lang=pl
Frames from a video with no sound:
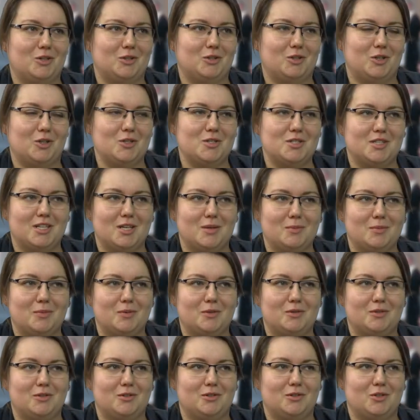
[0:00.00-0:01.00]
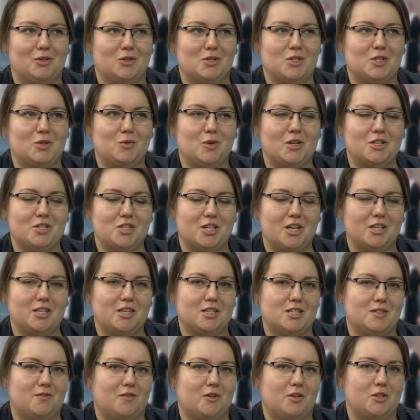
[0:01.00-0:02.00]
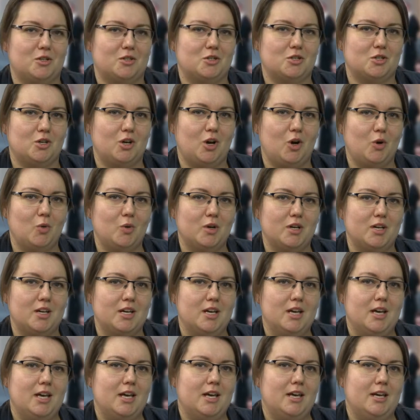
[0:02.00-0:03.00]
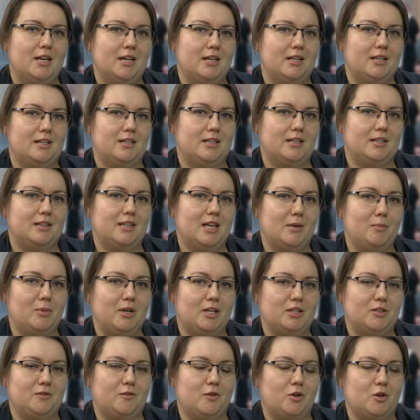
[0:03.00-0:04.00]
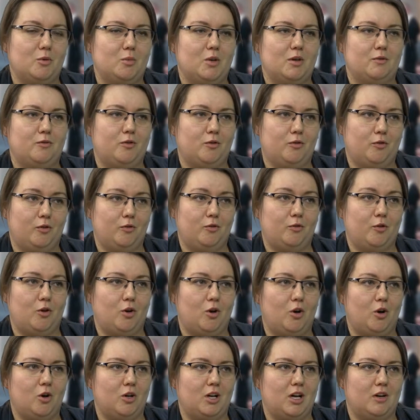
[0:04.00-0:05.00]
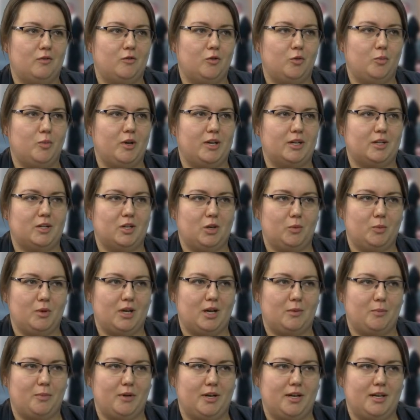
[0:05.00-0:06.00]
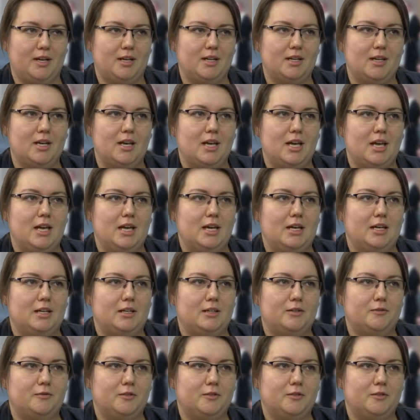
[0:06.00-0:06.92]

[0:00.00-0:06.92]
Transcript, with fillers: dostęp, do zgłaszania swojej szkoły na platformie www.okwb.pl w